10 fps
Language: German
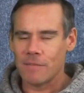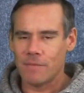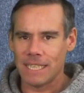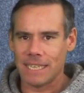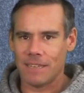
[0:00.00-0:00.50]

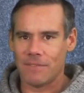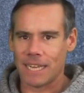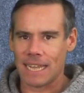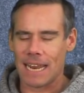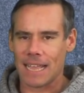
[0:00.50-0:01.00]
wie sich die
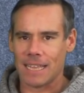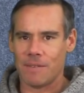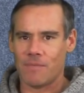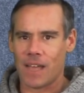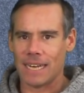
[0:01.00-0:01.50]
Wetterlage
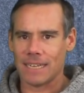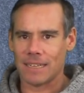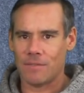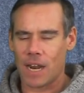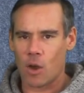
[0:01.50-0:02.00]
im
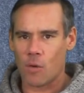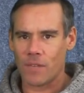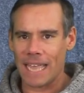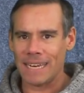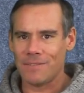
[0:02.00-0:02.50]
weiteren
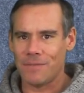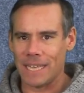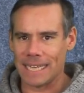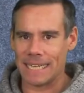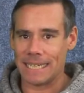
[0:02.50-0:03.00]
Verlauf
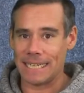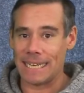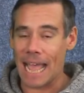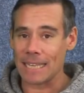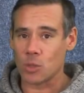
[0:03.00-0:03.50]
entwickelt.
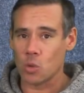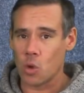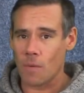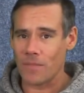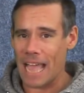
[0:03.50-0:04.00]
Dazu
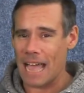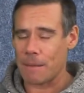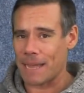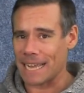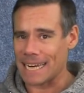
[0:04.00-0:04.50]
kommen wir
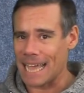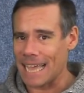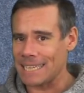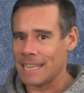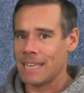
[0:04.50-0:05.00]
aber
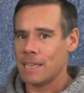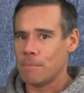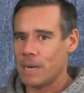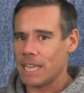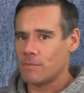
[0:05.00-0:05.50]
gleich.
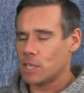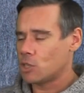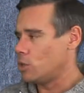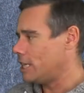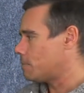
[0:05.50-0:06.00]
Blicken wir
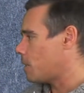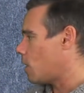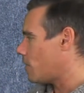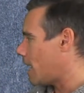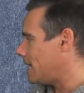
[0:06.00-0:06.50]
zunächst
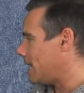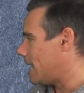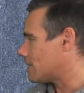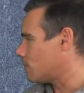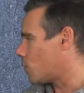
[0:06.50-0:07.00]
mal auf einen
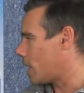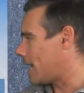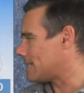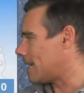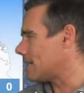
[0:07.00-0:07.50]
ersten
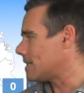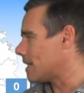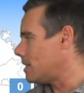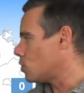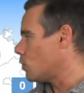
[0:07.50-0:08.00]

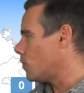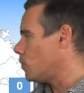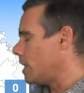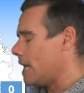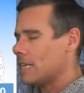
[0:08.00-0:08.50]
Vorhersagetrend so
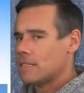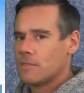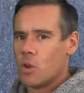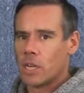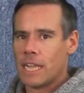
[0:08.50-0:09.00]
für die
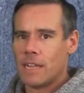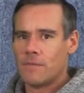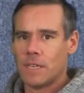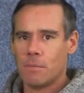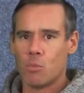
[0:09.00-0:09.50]
erste
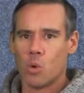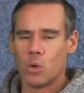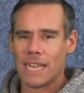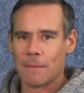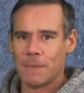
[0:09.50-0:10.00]
Wochenhälfte
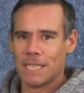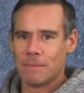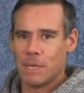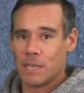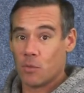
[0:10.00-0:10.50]
Montag
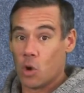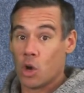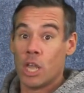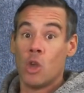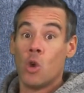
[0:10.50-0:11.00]
bis Mittwoch.